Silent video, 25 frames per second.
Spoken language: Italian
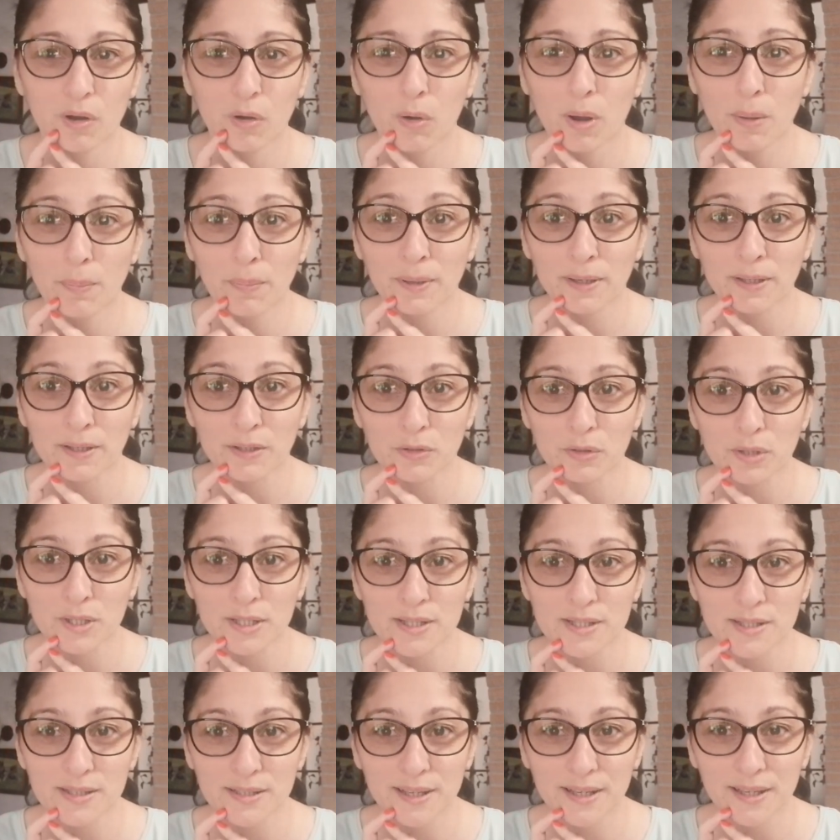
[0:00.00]
ho aperto
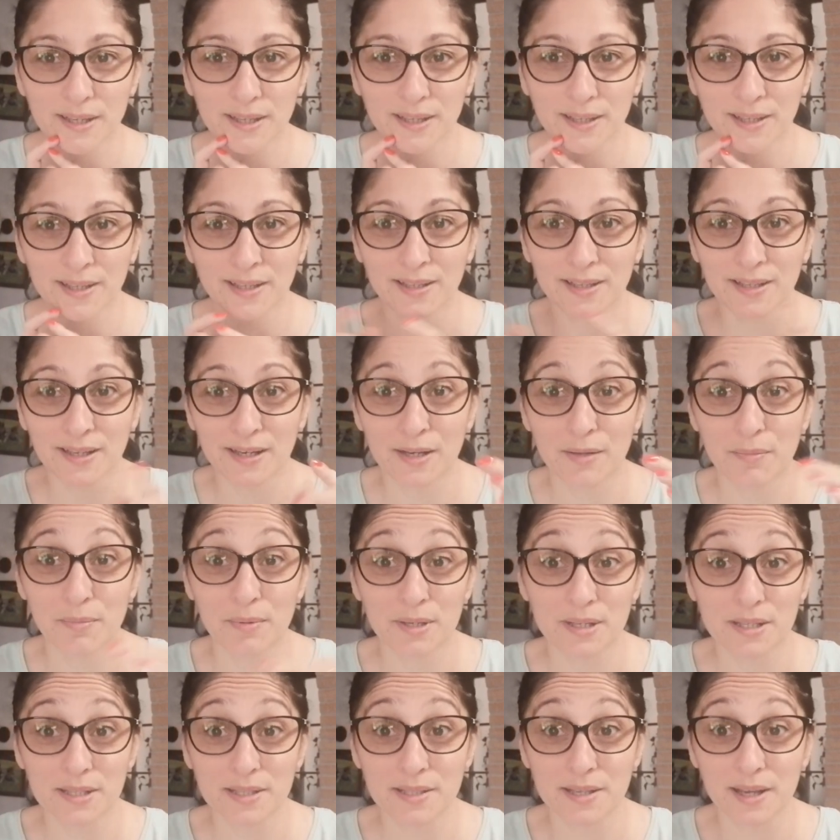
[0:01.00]
le stecche delle
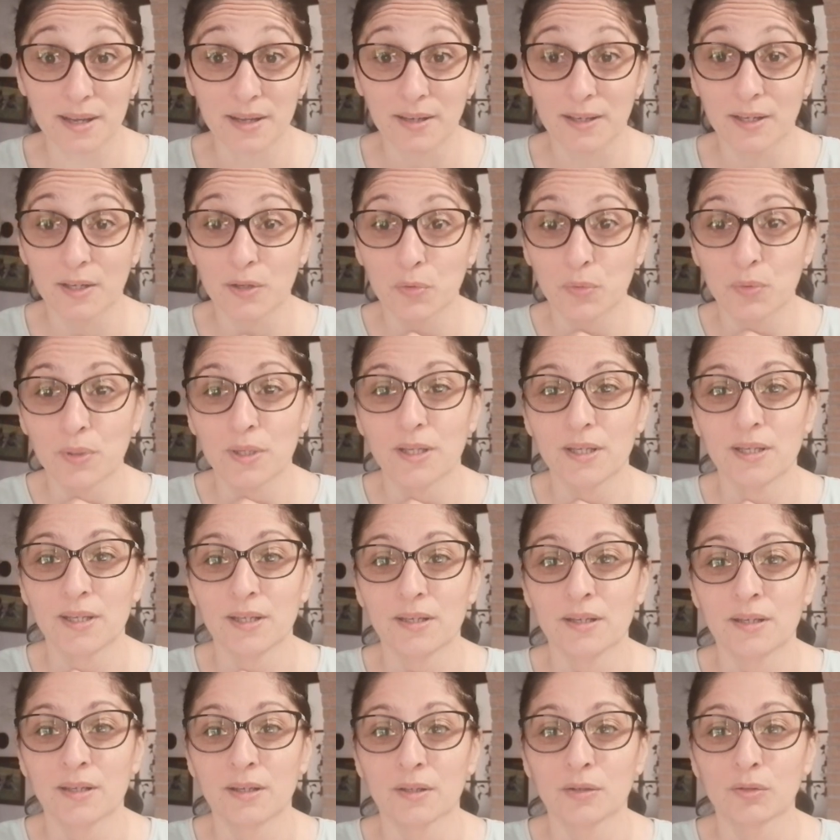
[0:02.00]
persiane qui
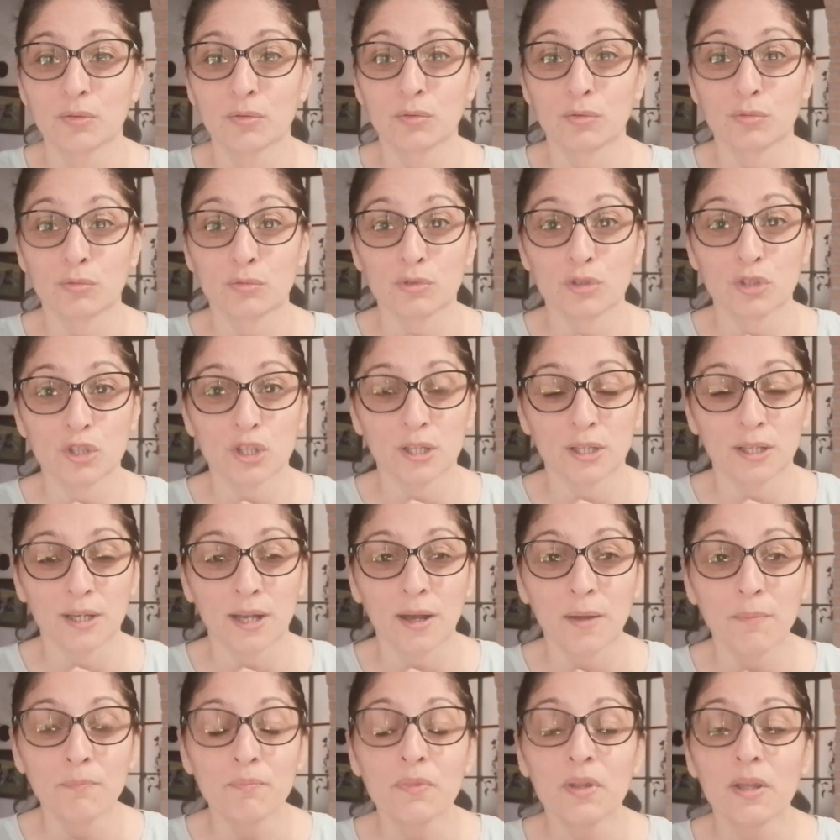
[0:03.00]
in
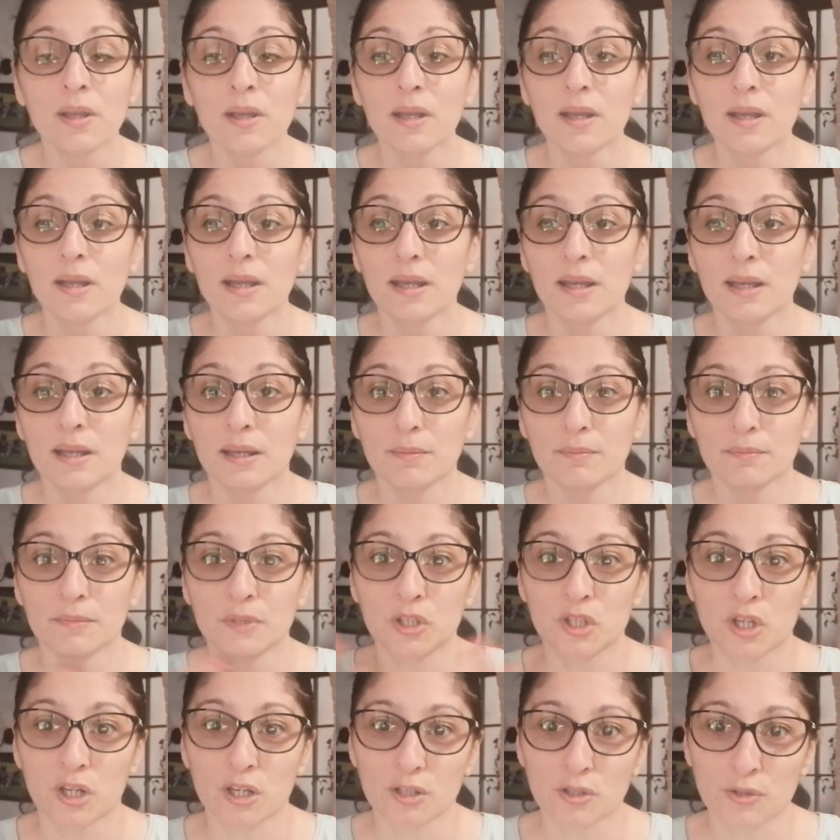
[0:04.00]
cucina e
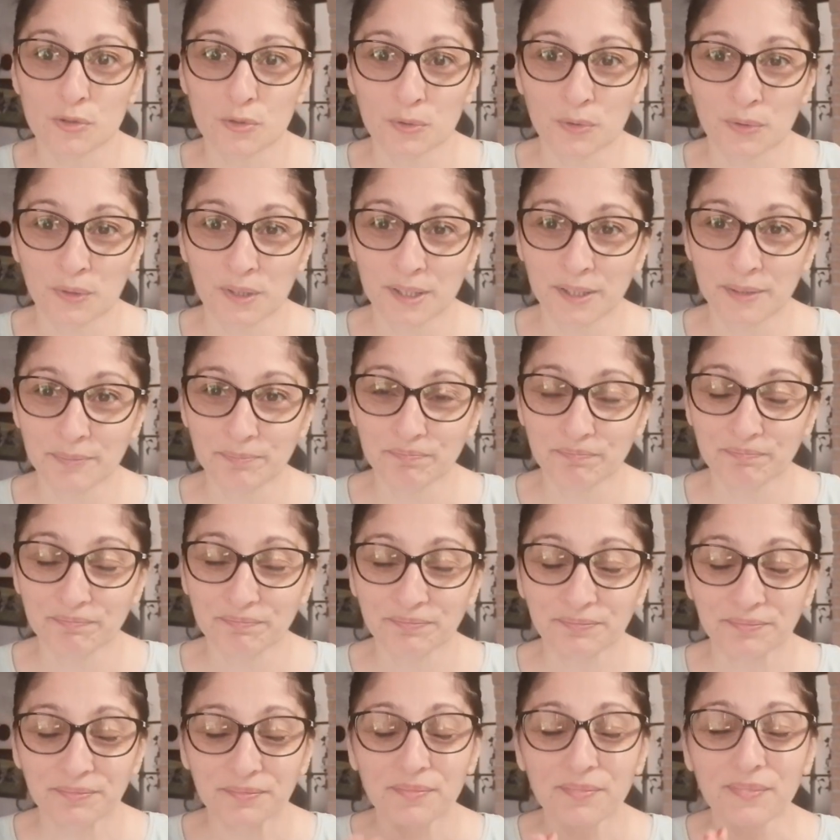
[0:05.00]
c'è il sole
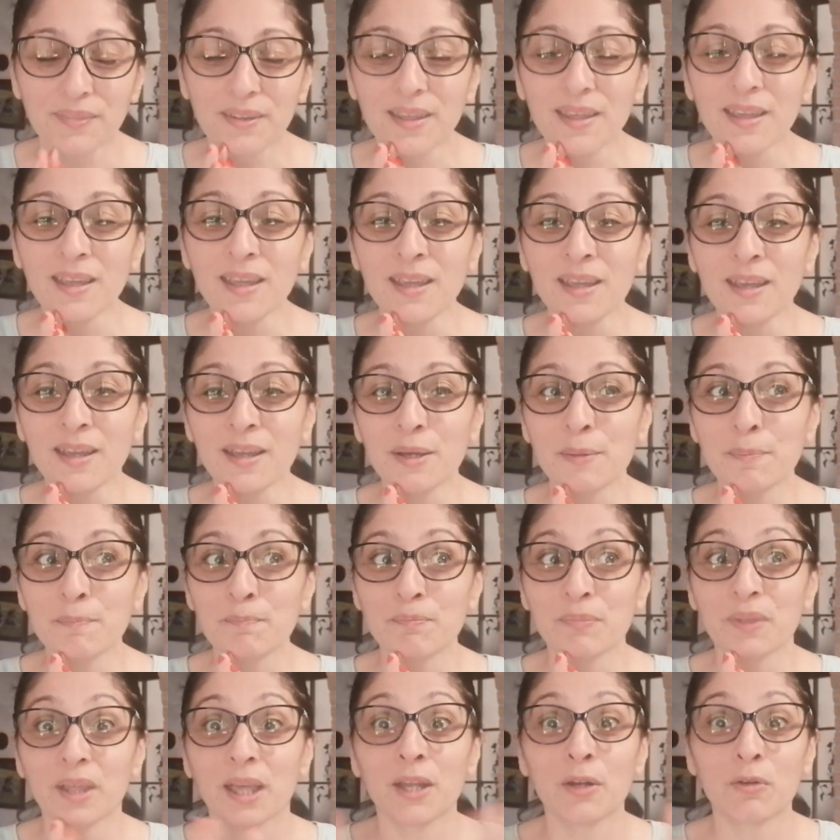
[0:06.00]
e,
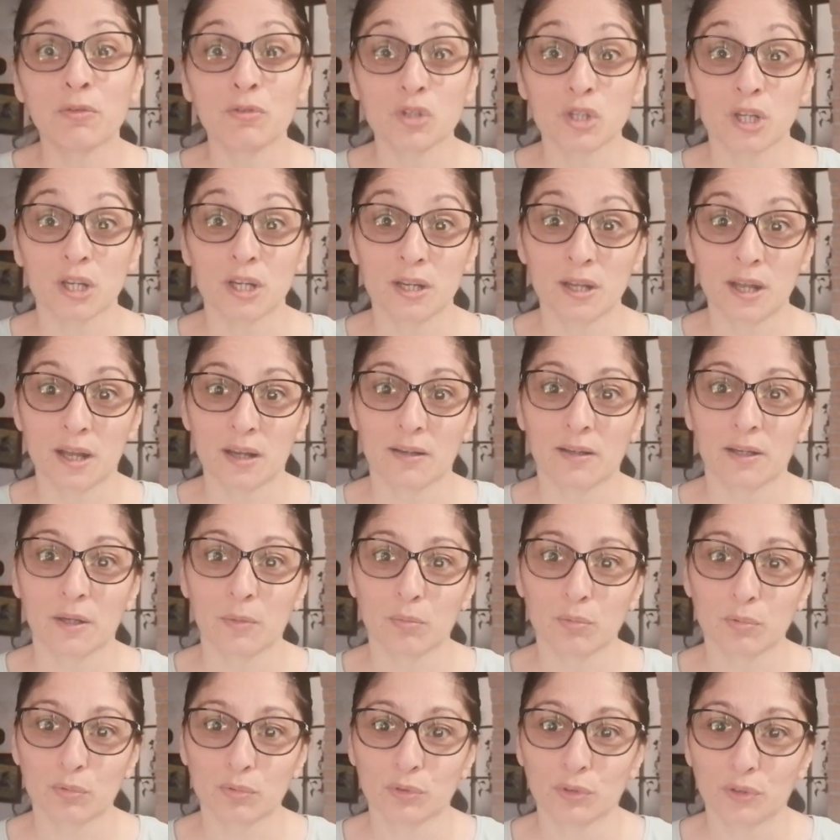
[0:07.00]
ehm, e, non c'è neanche
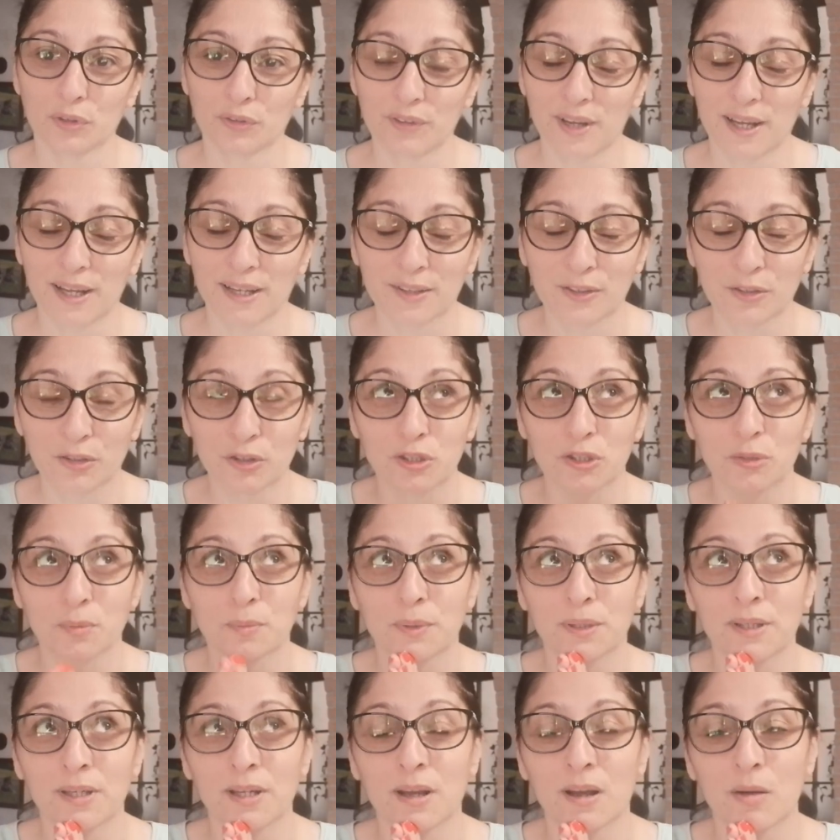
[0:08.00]
punto vento.
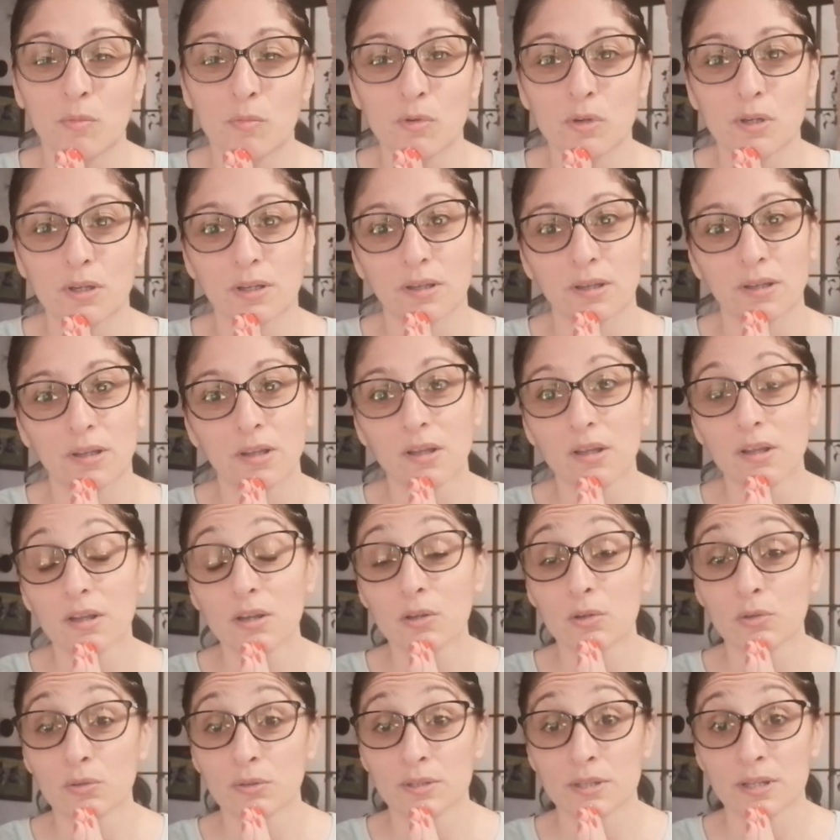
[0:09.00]
Speriamo che
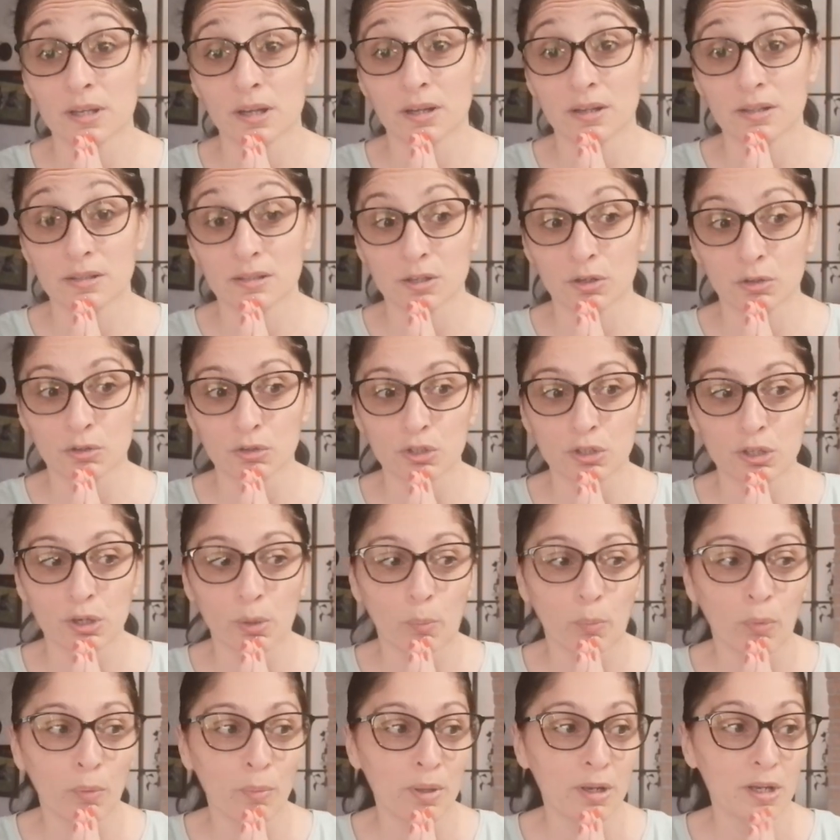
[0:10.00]
non si alzi oggi
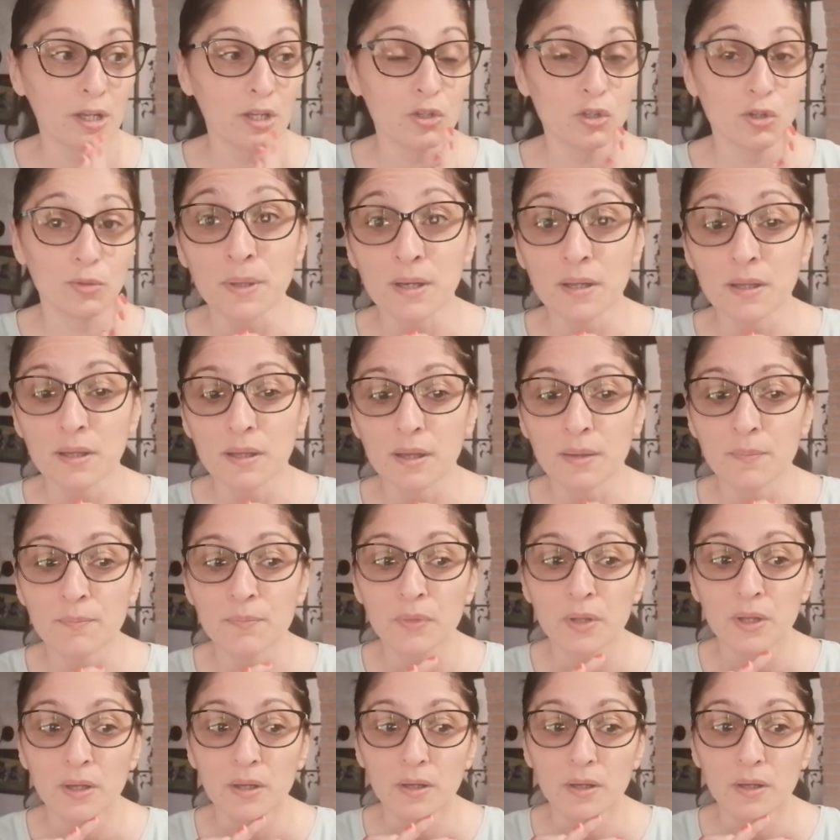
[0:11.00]
nel pomeriggio perché